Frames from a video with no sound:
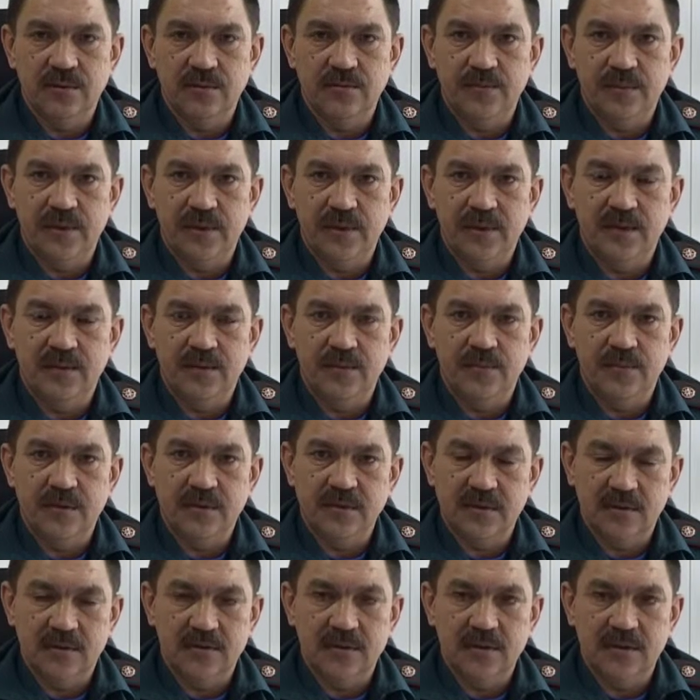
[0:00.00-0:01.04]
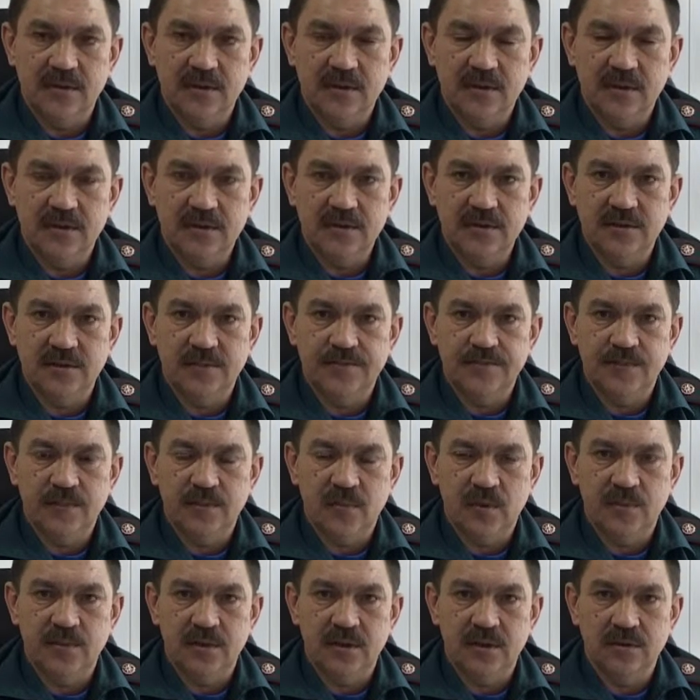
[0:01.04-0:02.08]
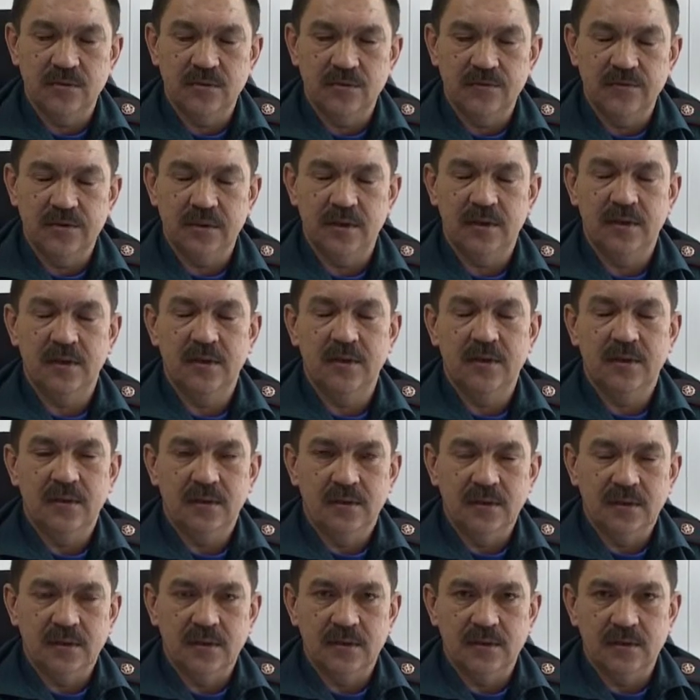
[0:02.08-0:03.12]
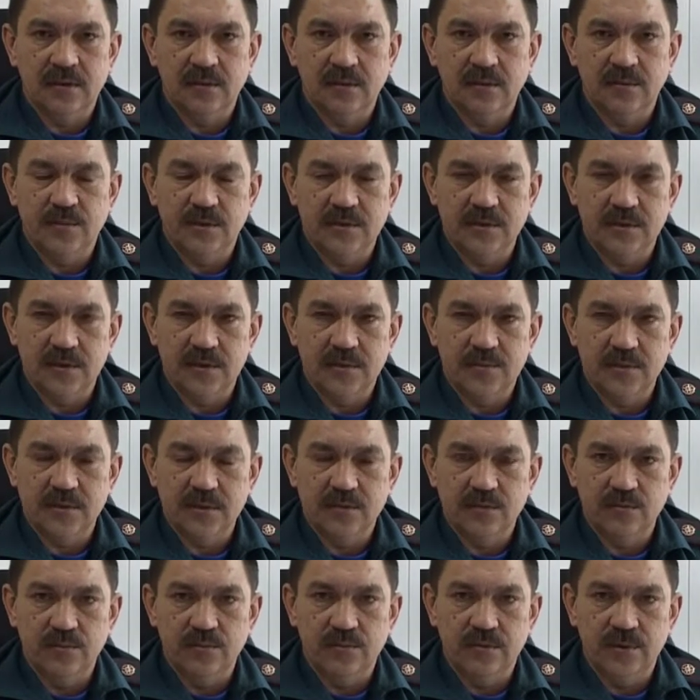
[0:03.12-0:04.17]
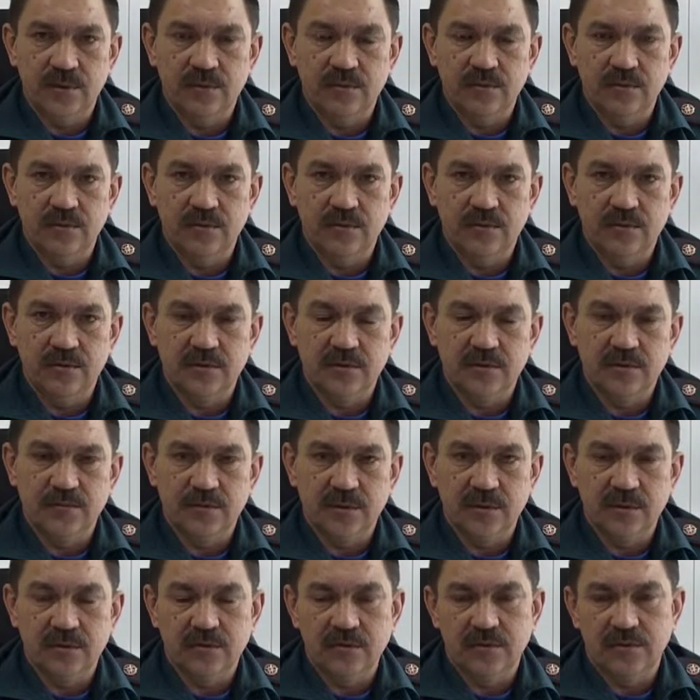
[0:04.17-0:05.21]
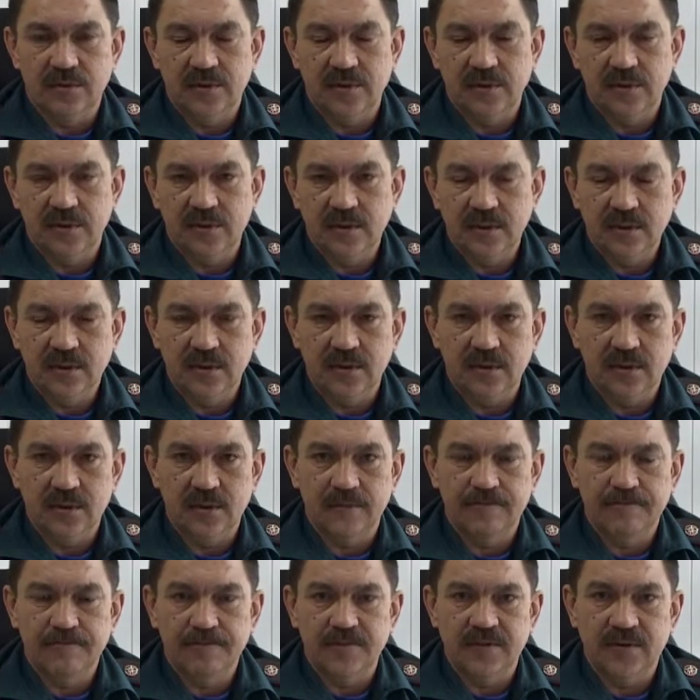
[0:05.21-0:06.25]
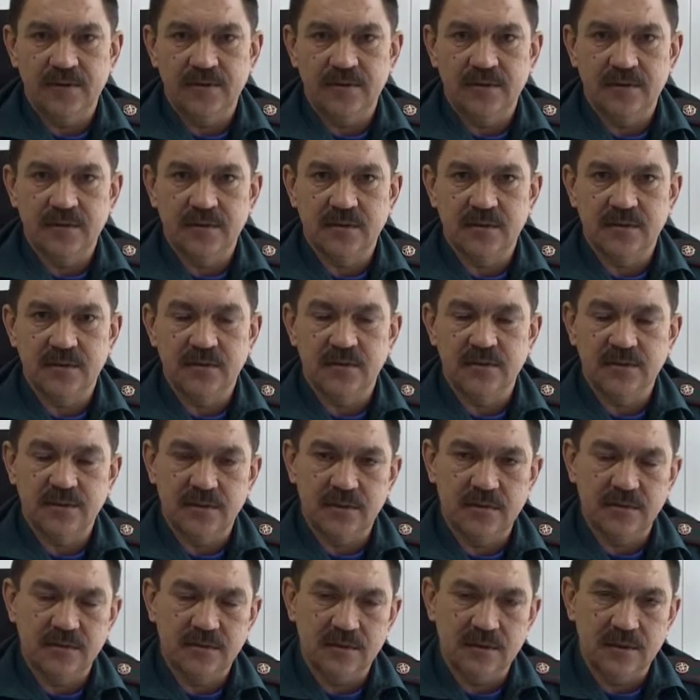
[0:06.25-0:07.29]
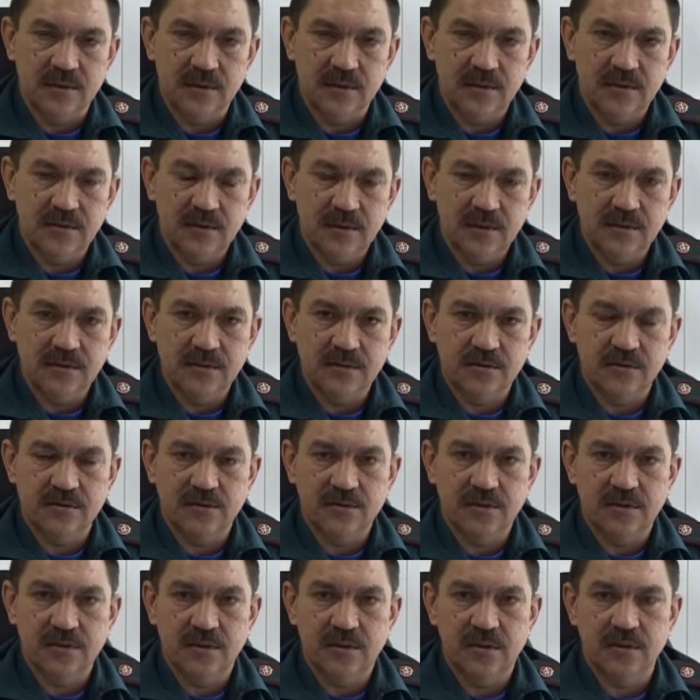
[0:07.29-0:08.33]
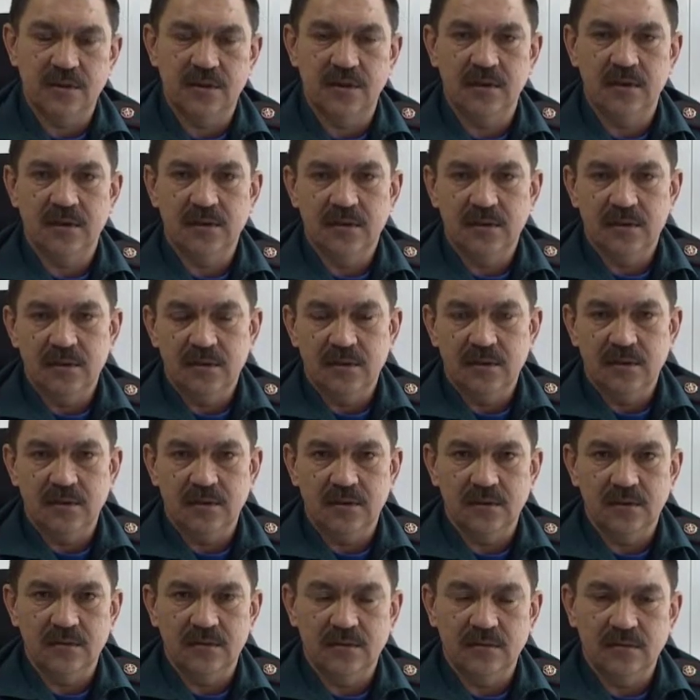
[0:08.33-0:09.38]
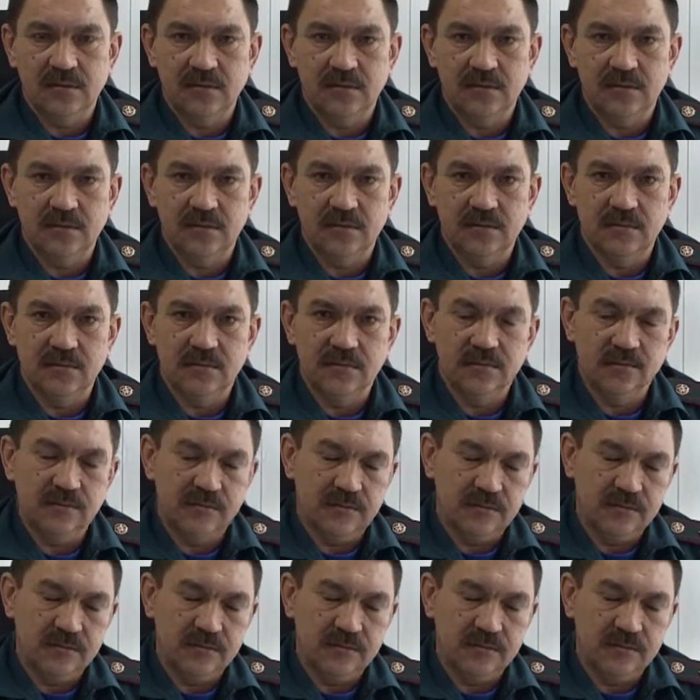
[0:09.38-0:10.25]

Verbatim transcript: предприятий поставлены задачи по подготовке э, к пожароопасному периоду, то есть подготовлена техника, то есть заключаются договора на сегодняшний день Э,